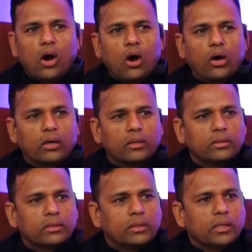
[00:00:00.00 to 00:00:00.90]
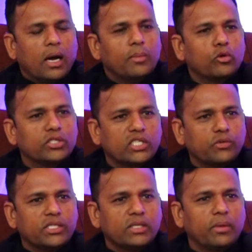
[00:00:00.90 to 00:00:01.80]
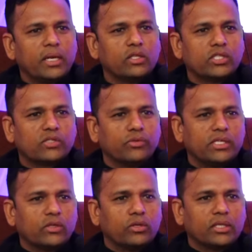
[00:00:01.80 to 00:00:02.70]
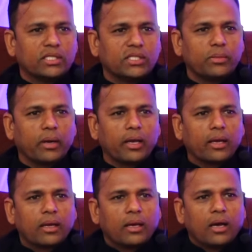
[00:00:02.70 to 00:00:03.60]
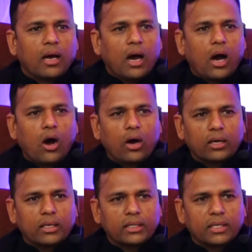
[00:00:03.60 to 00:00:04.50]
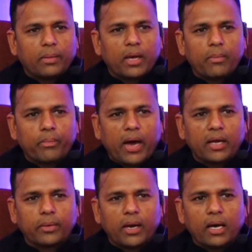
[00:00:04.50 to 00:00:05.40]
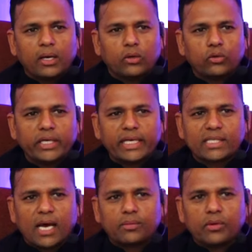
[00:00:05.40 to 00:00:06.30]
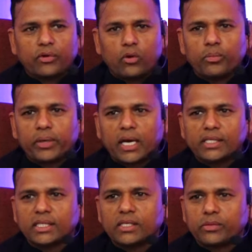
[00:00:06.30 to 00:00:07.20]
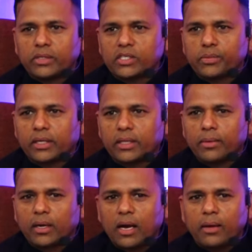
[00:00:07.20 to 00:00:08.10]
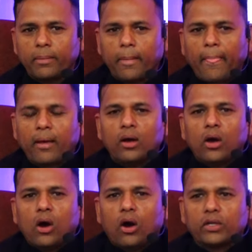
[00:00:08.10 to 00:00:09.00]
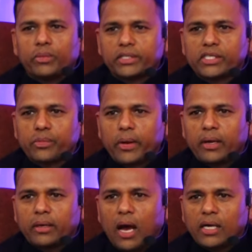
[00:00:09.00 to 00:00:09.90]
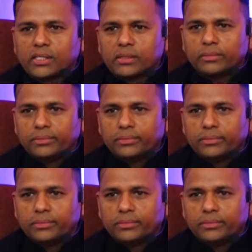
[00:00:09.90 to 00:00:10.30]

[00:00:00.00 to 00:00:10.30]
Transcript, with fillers: और हमको जसवीर जी मिले तो जसवीर जी को नितिन जी मिले और इतना बड़ा एम्पायर बना उन्हीं के साथ में फिर ओम प्रकाश जी ने इस बिजनेस में कदम रखा और इस बिजनेस में आज